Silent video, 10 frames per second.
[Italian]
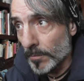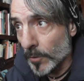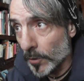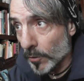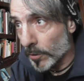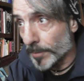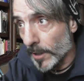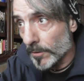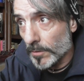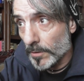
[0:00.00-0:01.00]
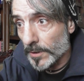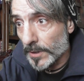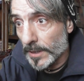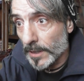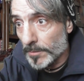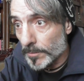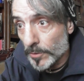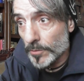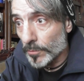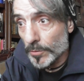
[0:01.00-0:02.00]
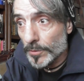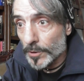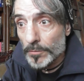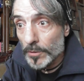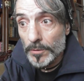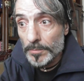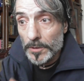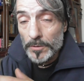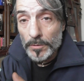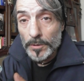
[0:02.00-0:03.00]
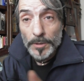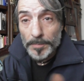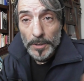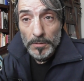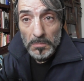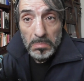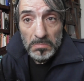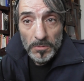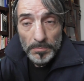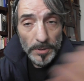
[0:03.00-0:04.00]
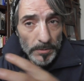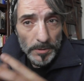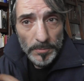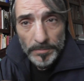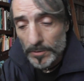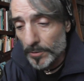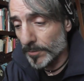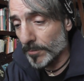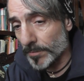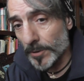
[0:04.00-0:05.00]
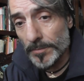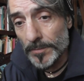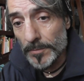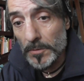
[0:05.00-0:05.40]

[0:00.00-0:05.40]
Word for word: Mo io lo riprendo con la telecamera, poi sotto scrivo che l'ho ripreso lì, ripeto, non penso che mi faccia problemi,